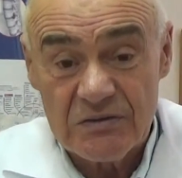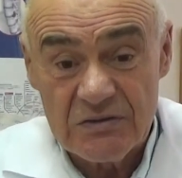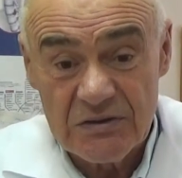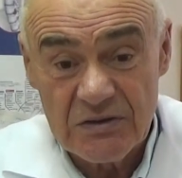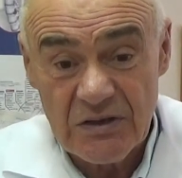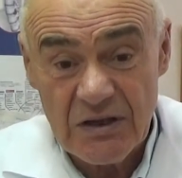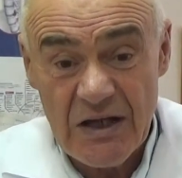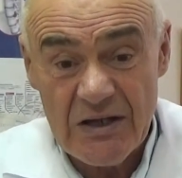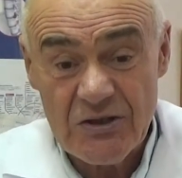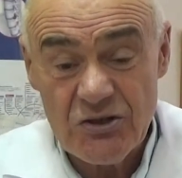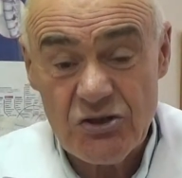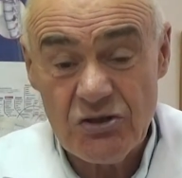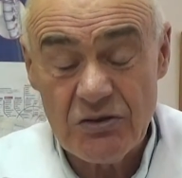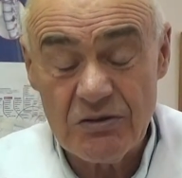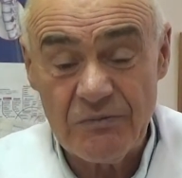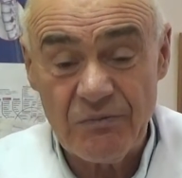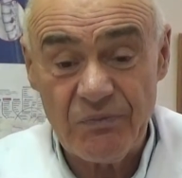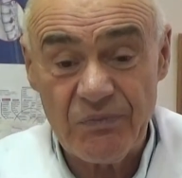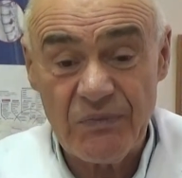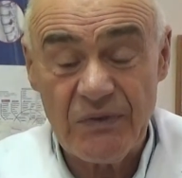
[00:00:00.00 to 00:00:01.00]
ты
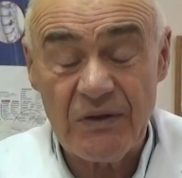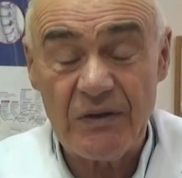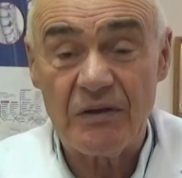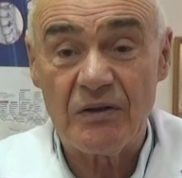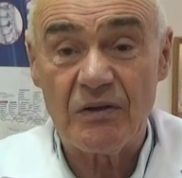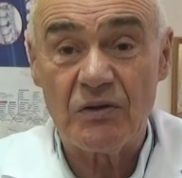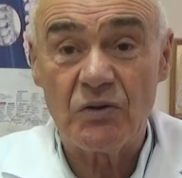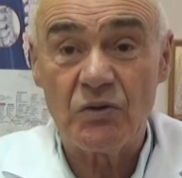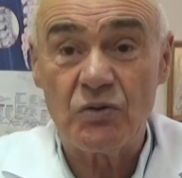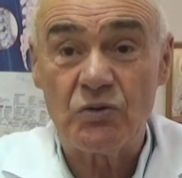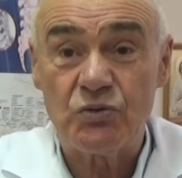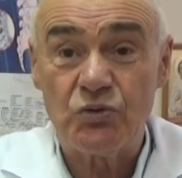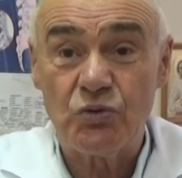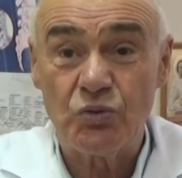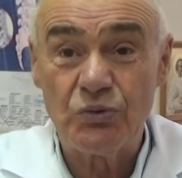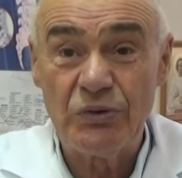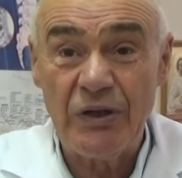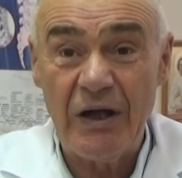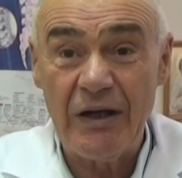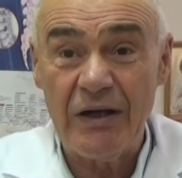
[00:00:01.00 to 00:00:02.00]
раньше
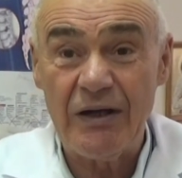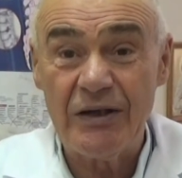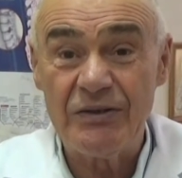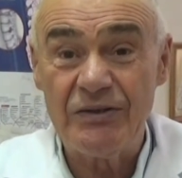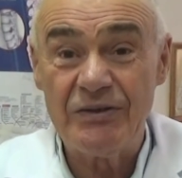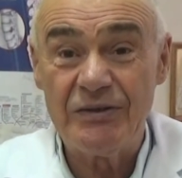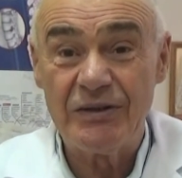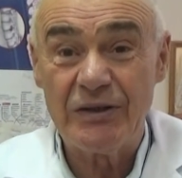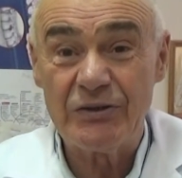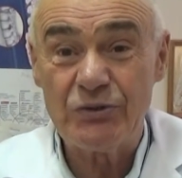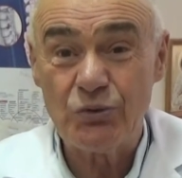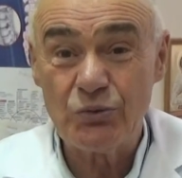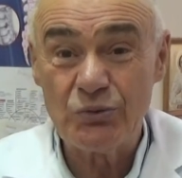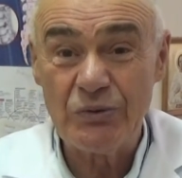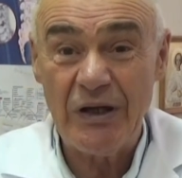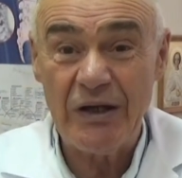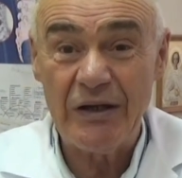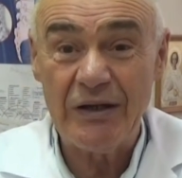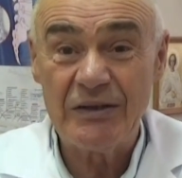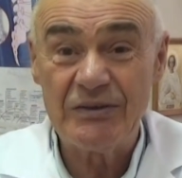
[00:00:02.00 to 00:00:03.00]
туда ходила,
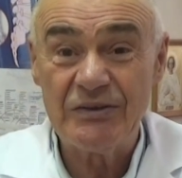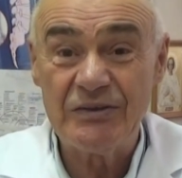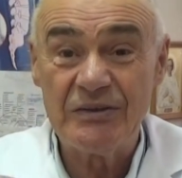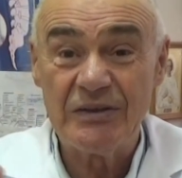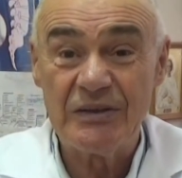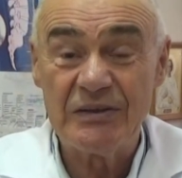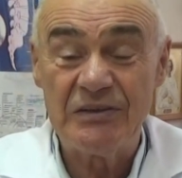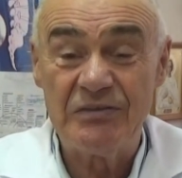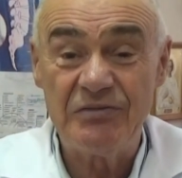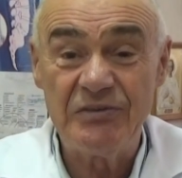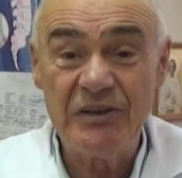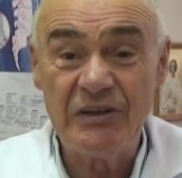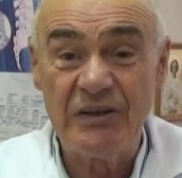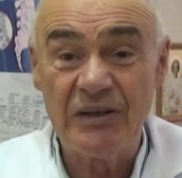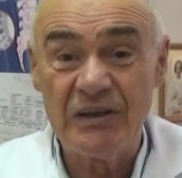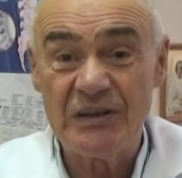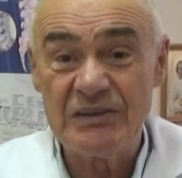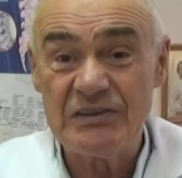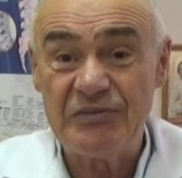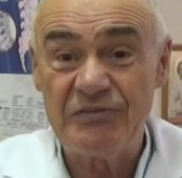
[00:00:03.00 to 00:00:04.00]
туда ходила,
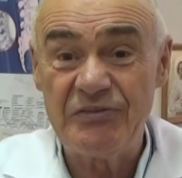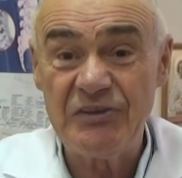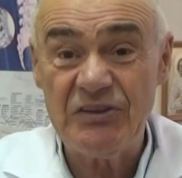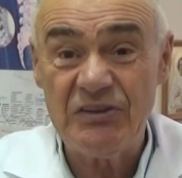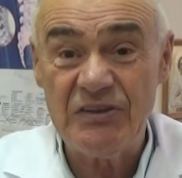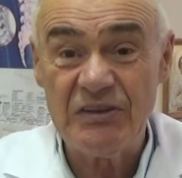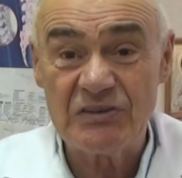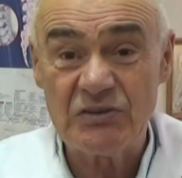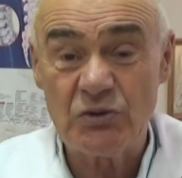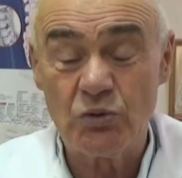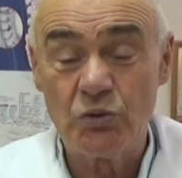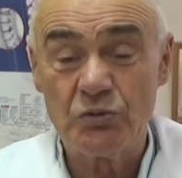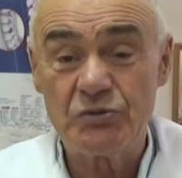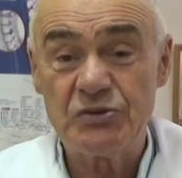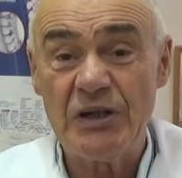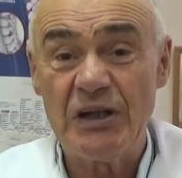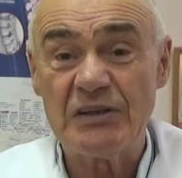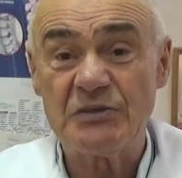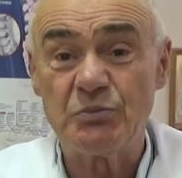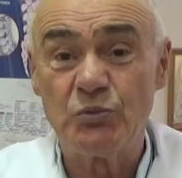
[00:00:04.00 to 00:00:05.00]
двигалась, фитнес-клуб.
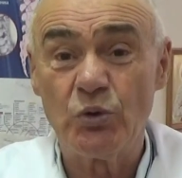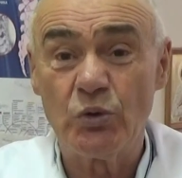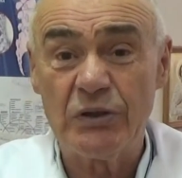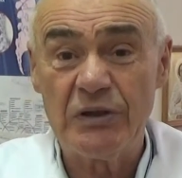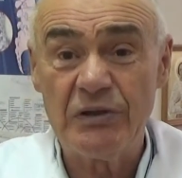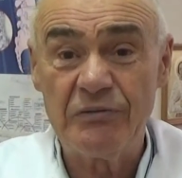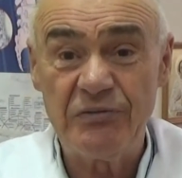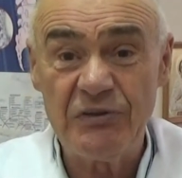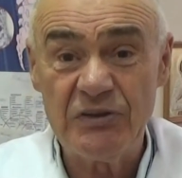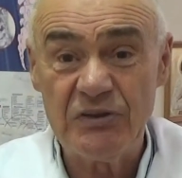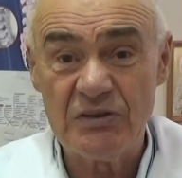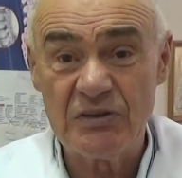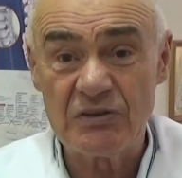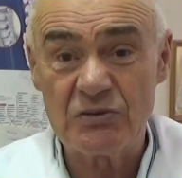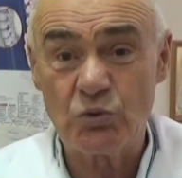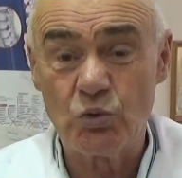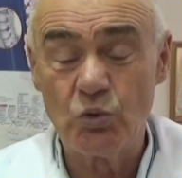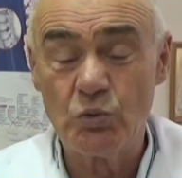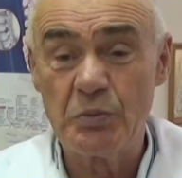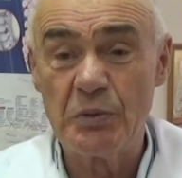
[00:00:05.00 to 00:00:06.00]
Сейчас многие
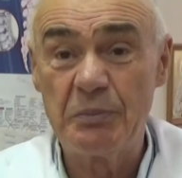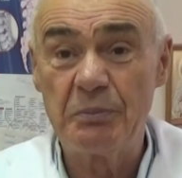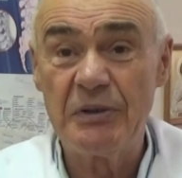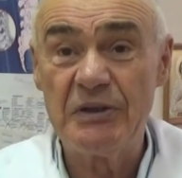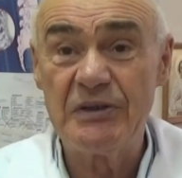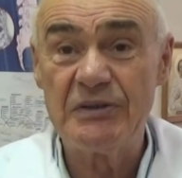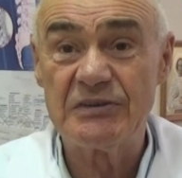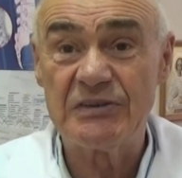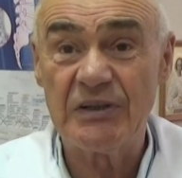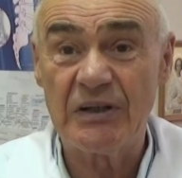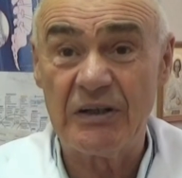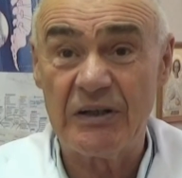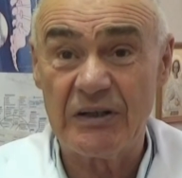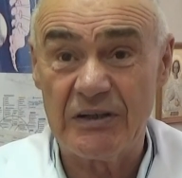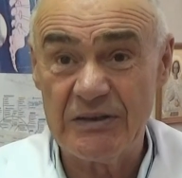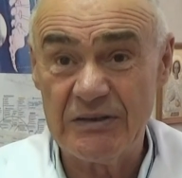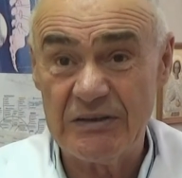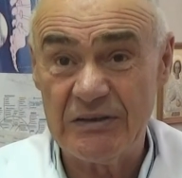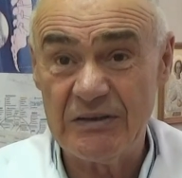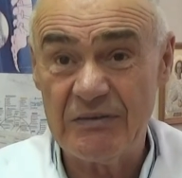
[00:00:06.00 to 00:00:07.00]
фитнес-клубы были
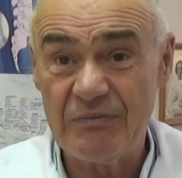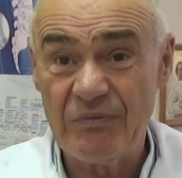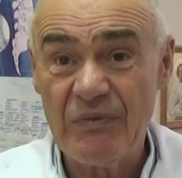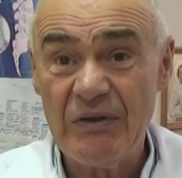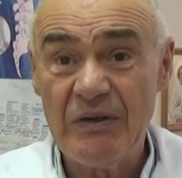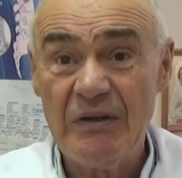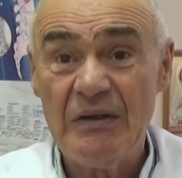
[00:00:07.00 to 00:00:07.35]
закрыты.